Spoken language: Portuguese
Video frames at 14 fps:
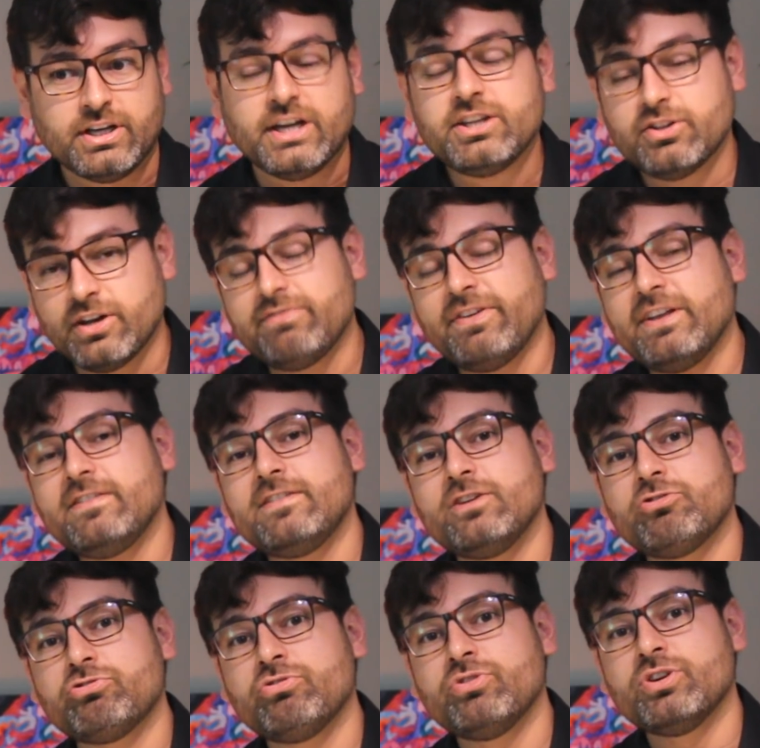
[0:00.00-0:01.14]
Então ela fez
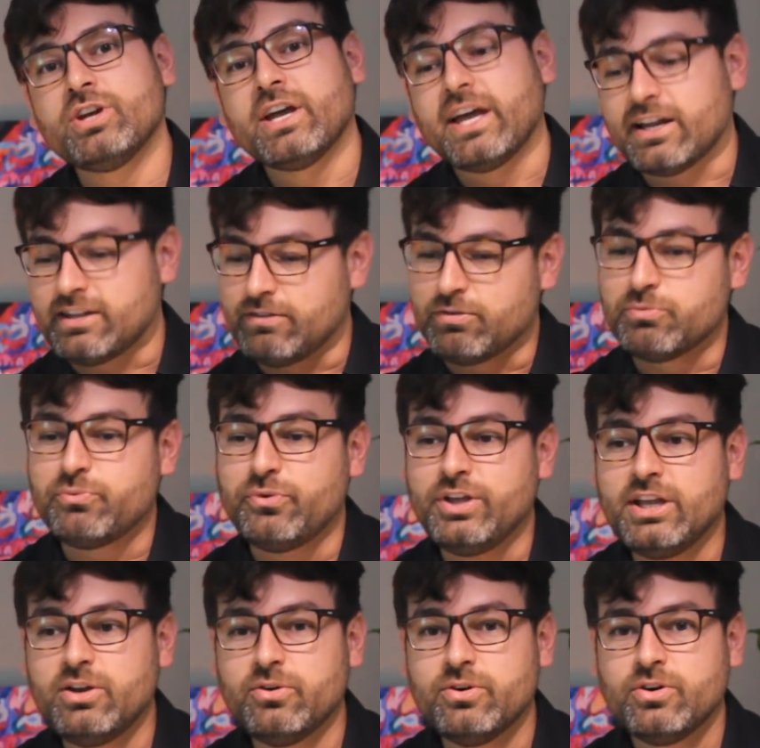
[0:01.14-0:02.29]
isso. Ela teve um
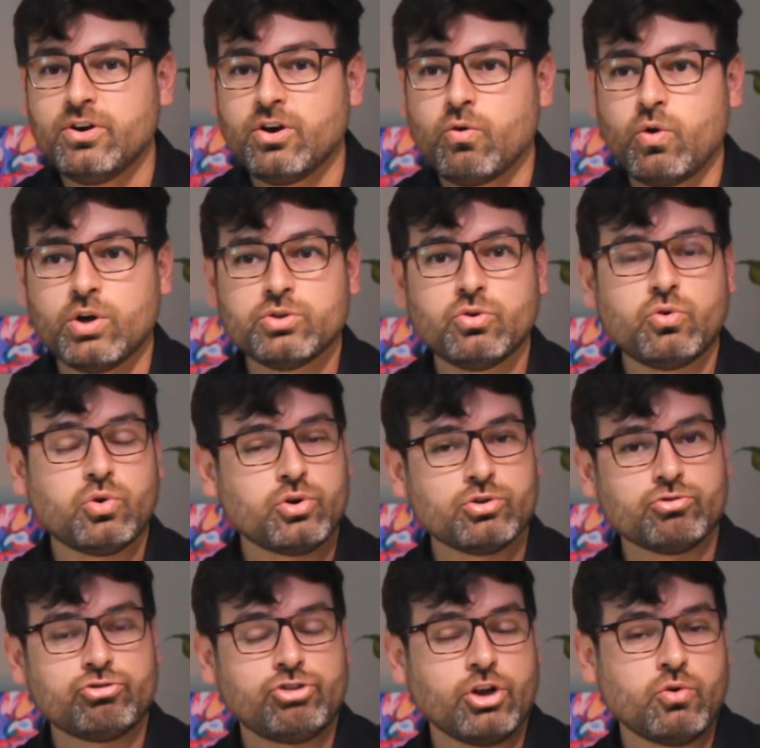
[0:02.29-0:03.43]
filho, quando
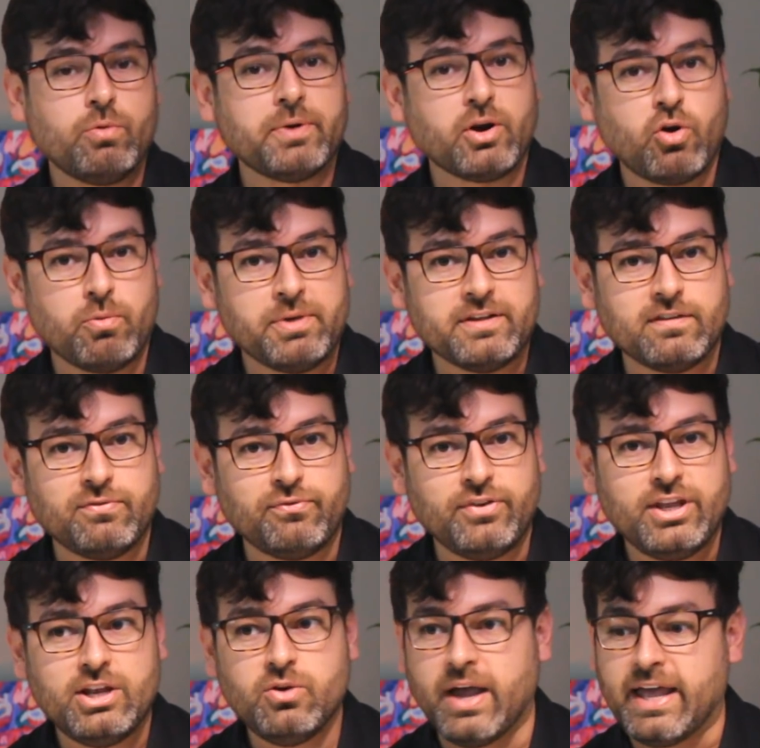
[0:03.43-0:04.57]
Cronos chegou para comer esse
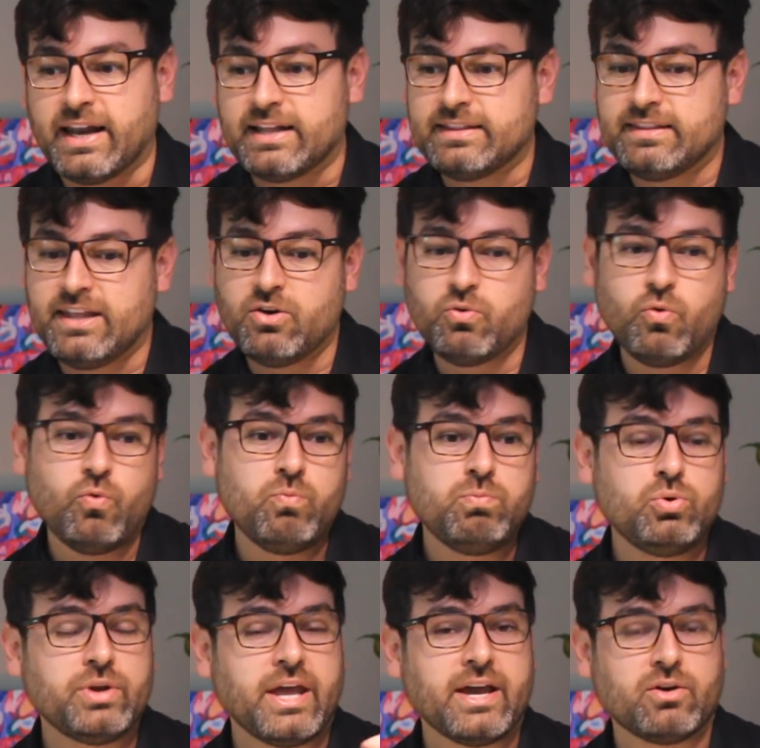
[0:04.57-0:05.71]
filho, ela deu um
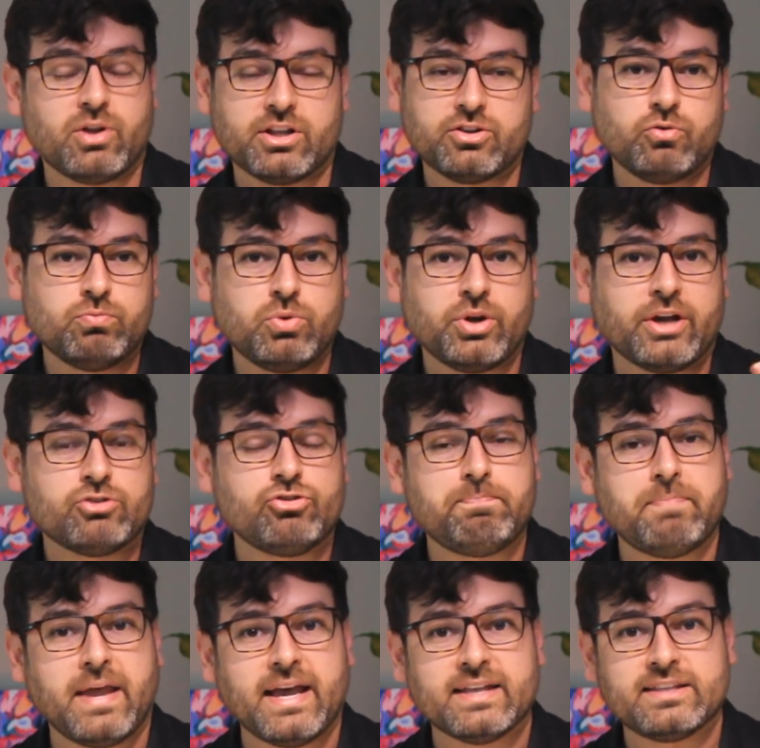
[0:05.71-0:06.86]
boneco, ela deu um boneco de
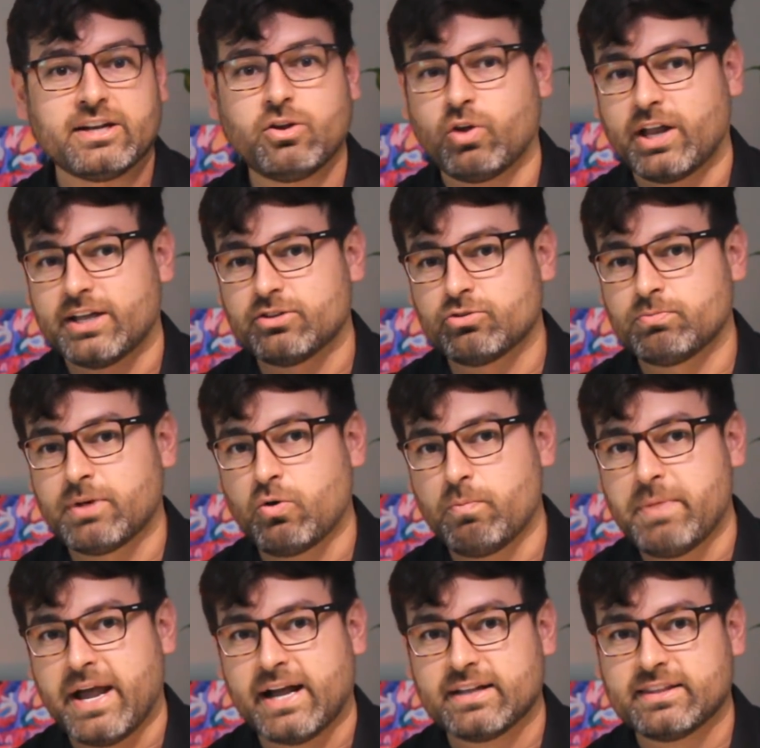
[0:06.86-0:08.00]
pedra enrolado numa
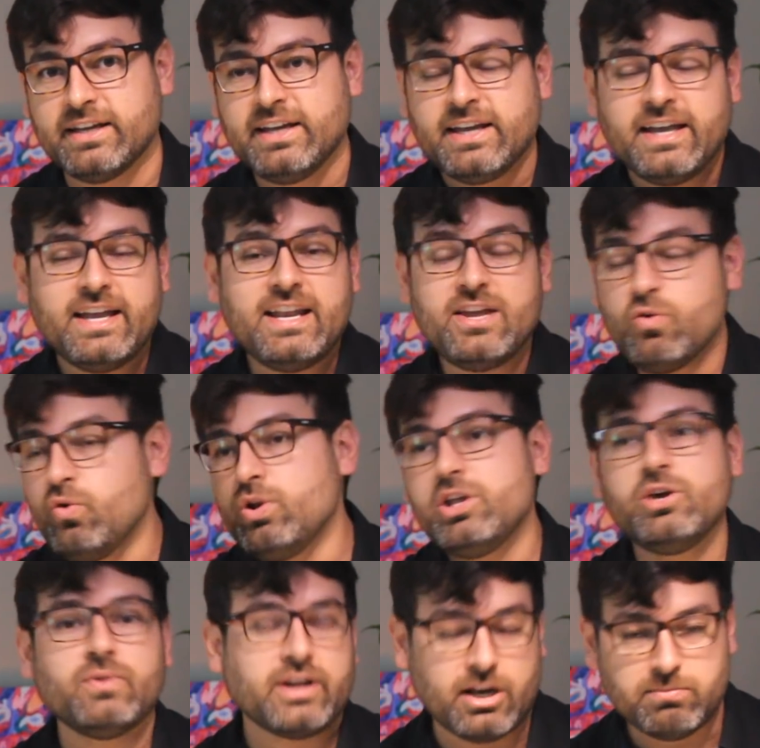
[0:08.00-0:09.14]
coberta, ele
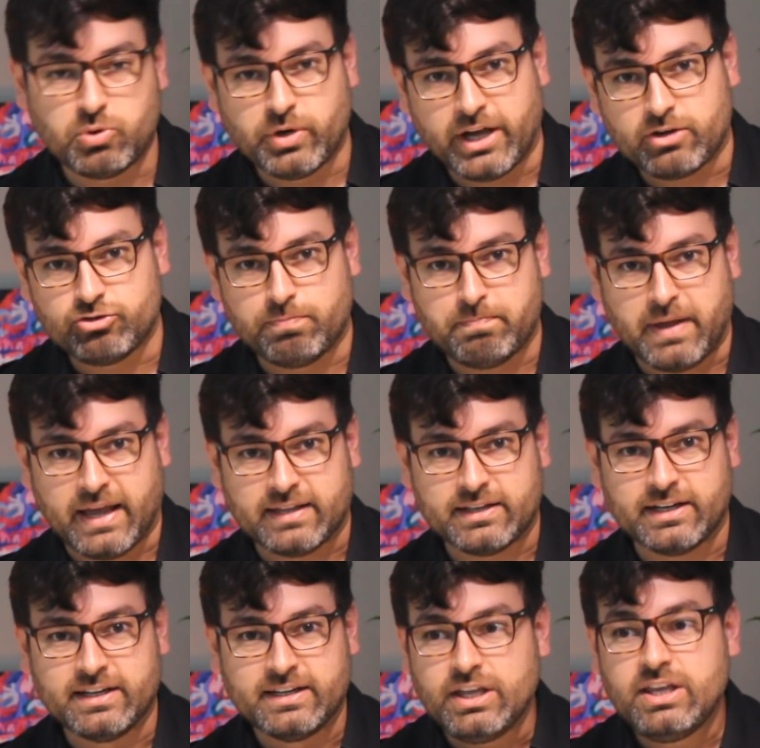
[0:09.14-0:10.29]
engoliu aquele boneco de pedra.